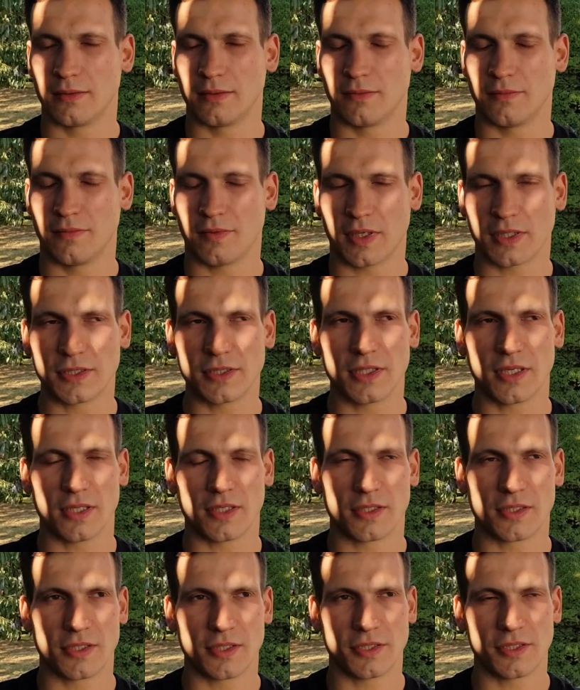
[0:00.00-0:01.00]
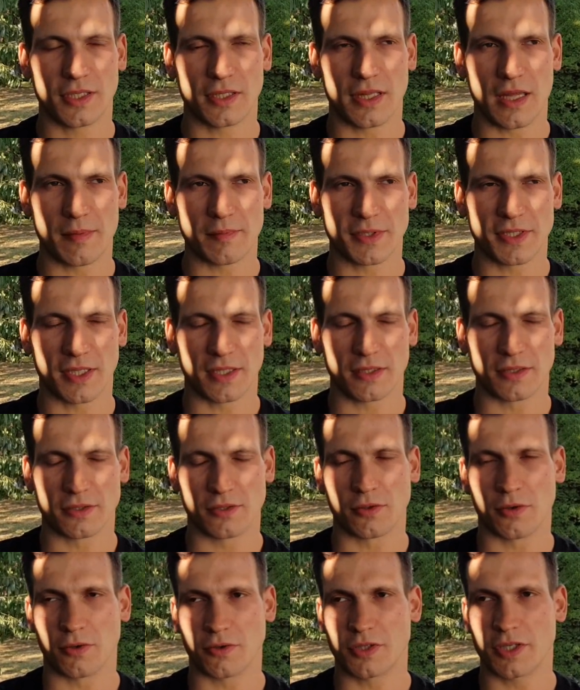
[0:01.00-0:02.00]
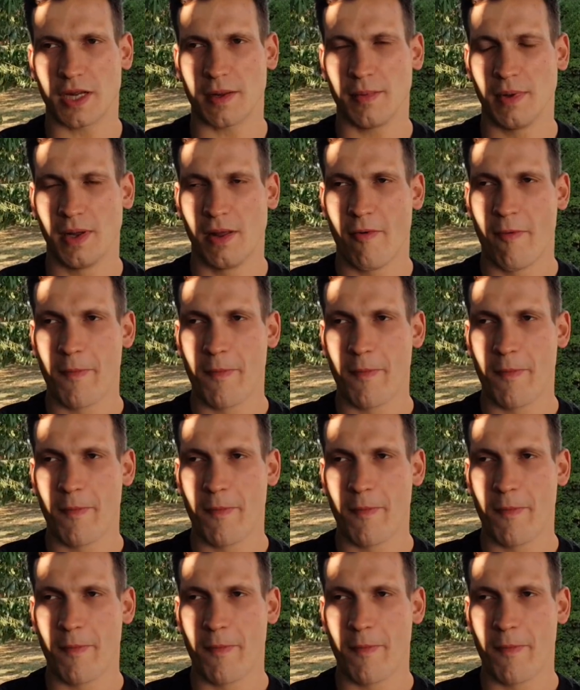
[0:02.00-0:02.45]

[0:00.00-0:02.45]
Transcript: właśnie 3,700 z groszem